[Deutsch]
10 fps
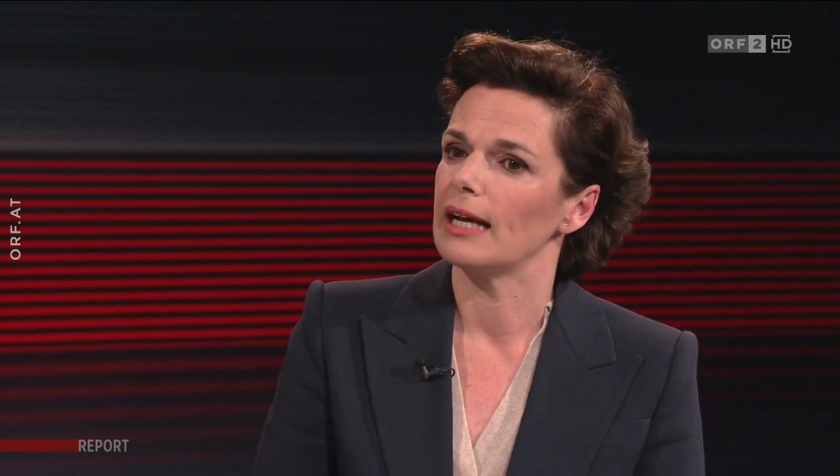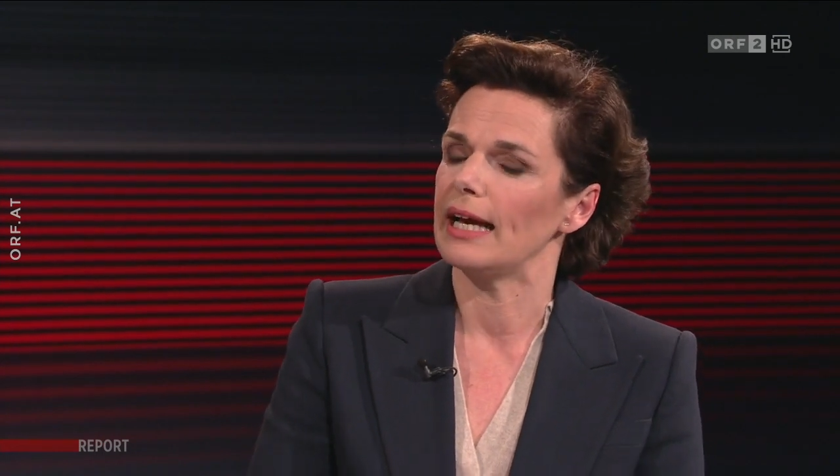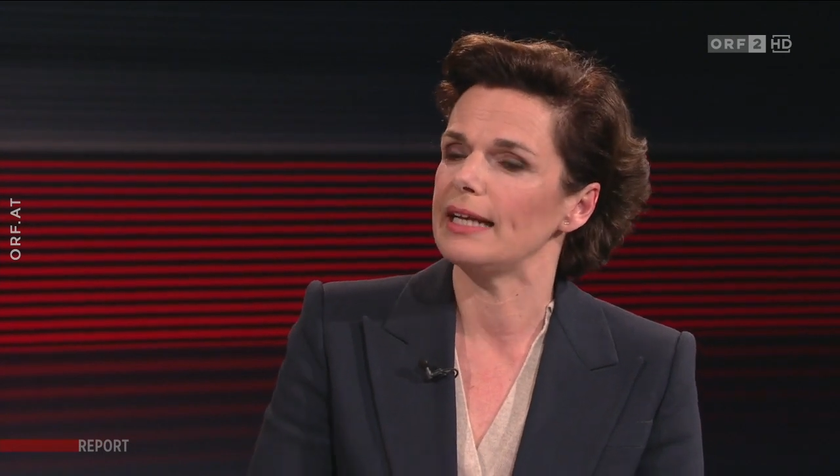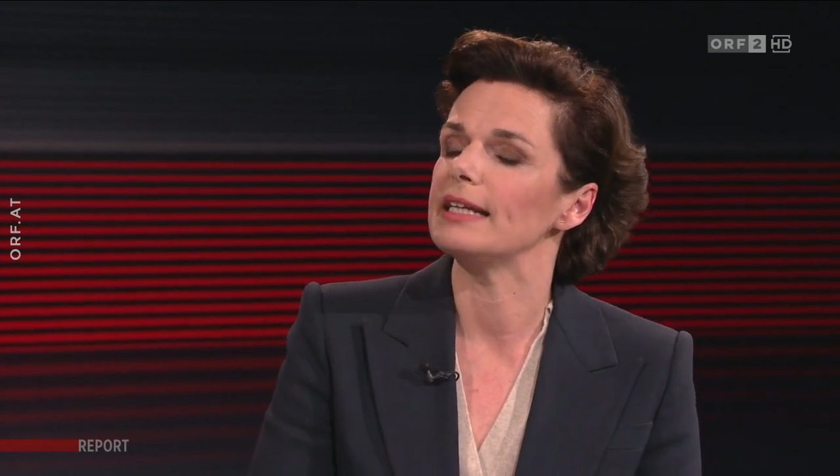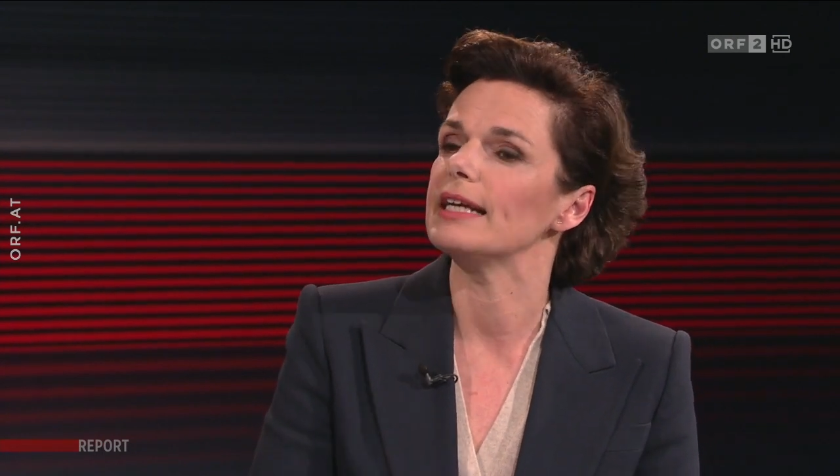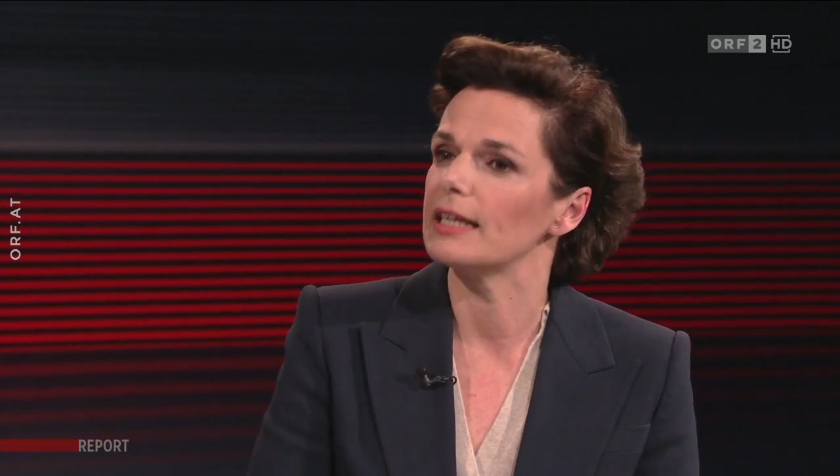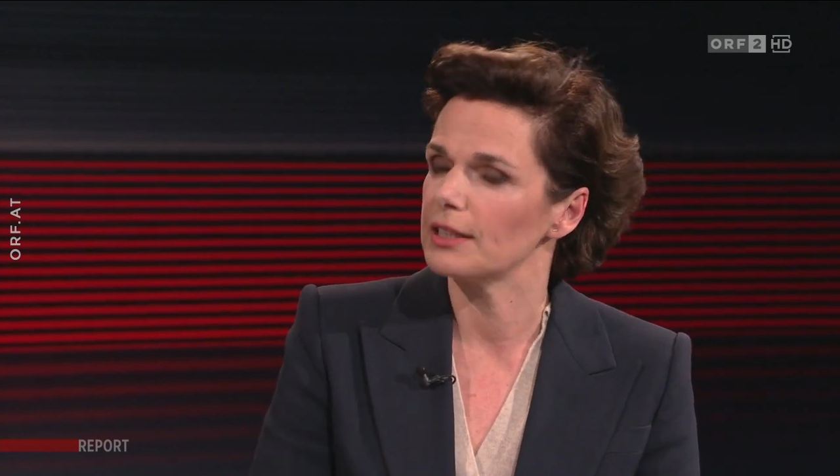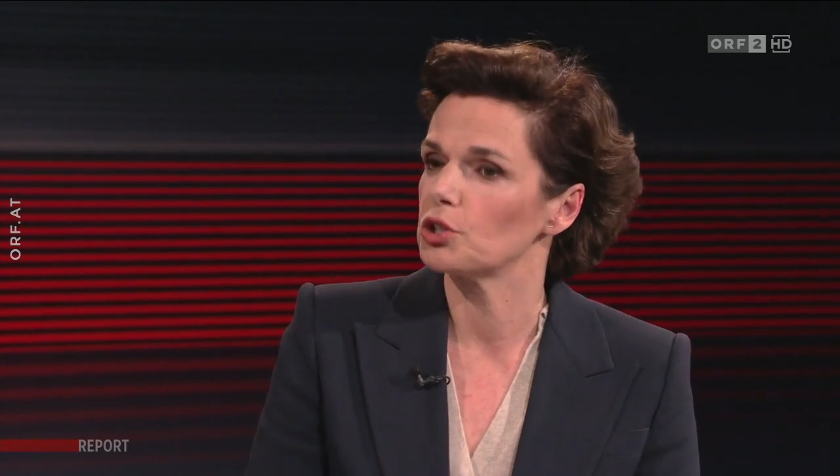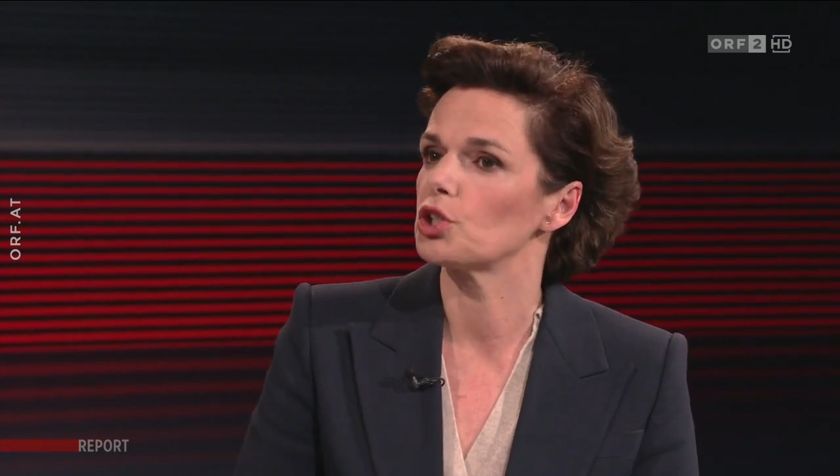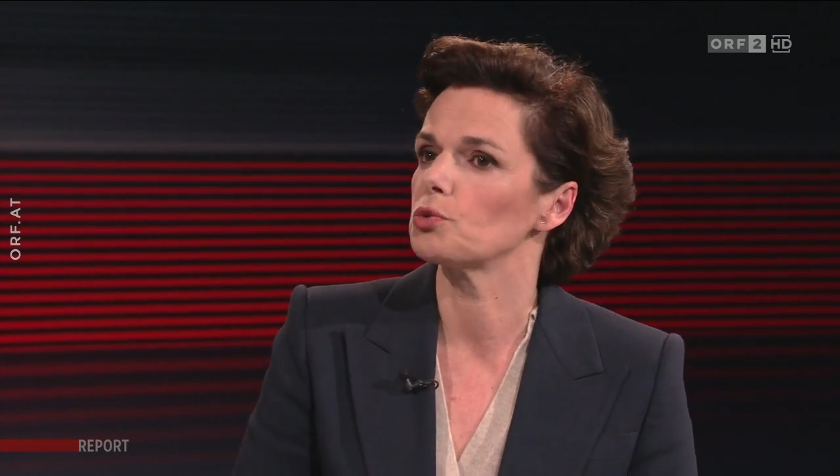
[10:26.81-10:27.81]
einen
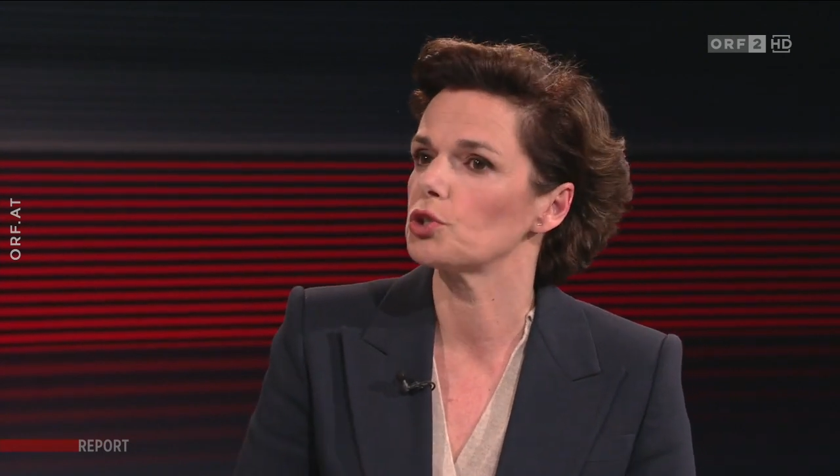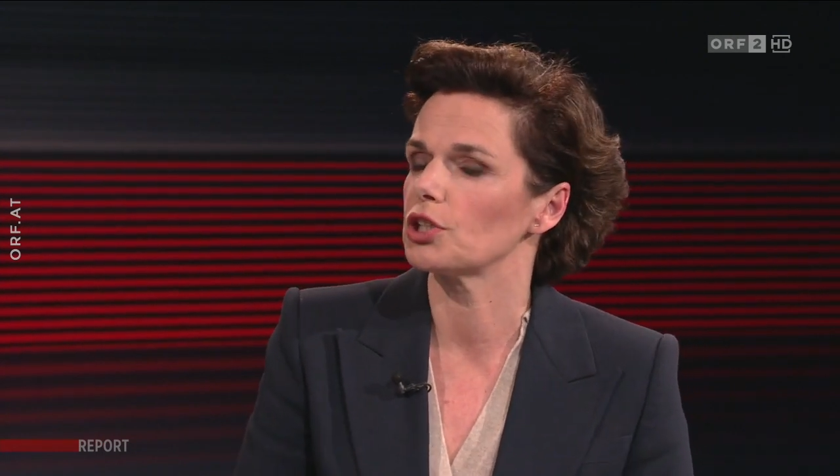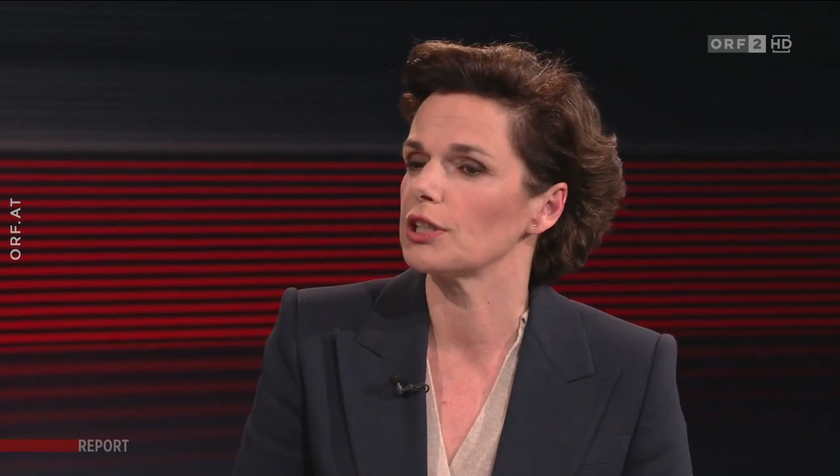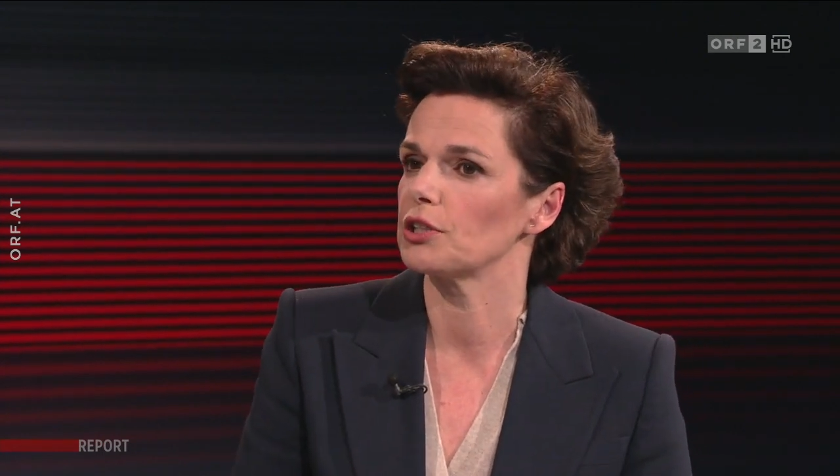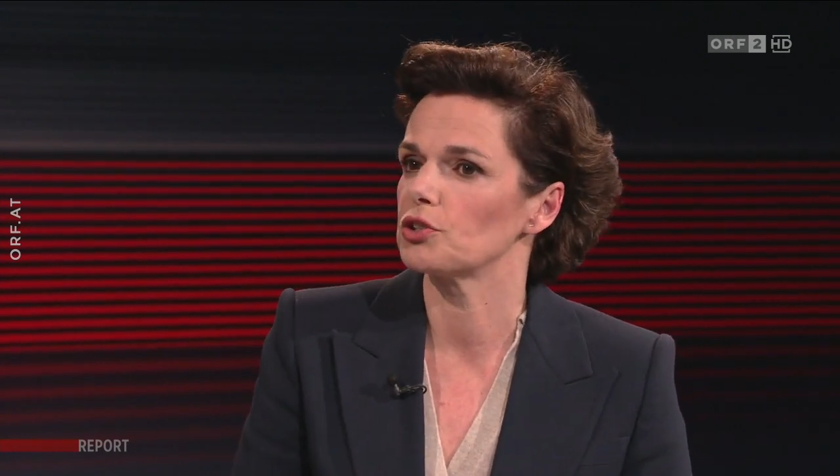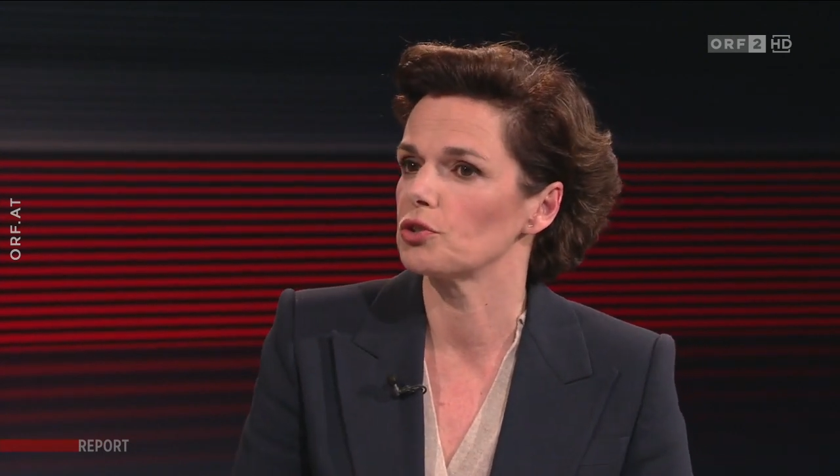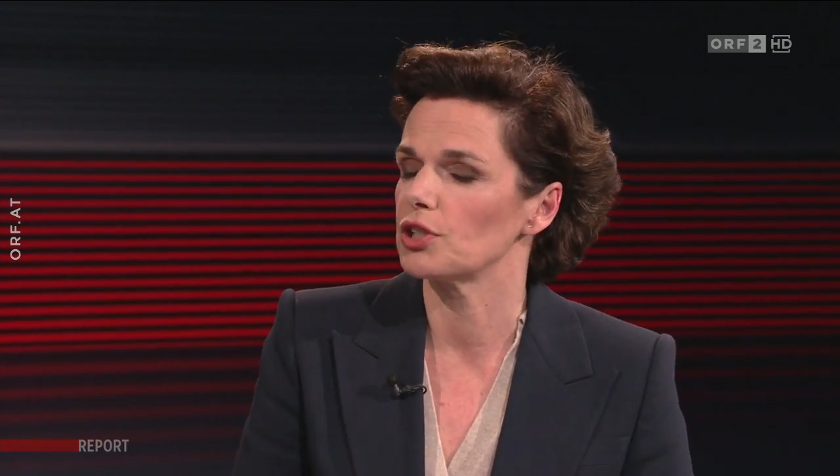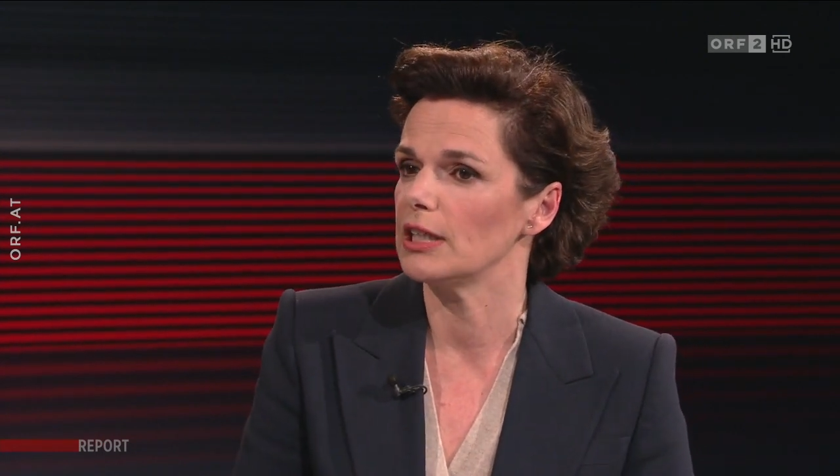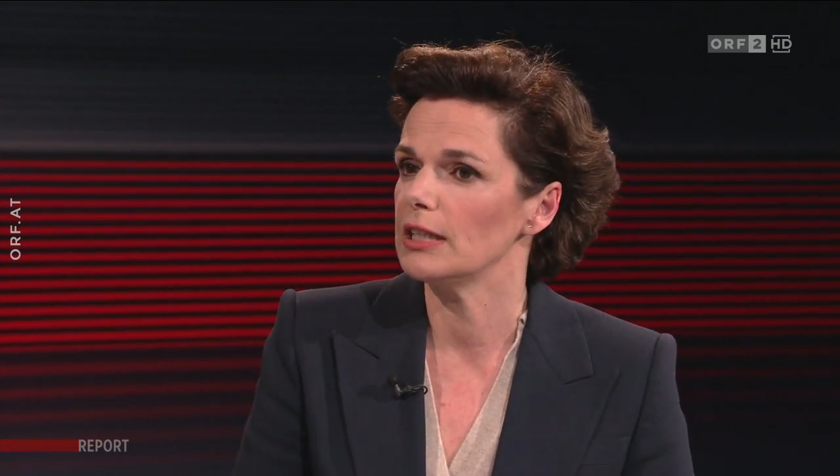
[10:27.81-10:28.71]
ehrlichen Schlussstrich zu ziehen.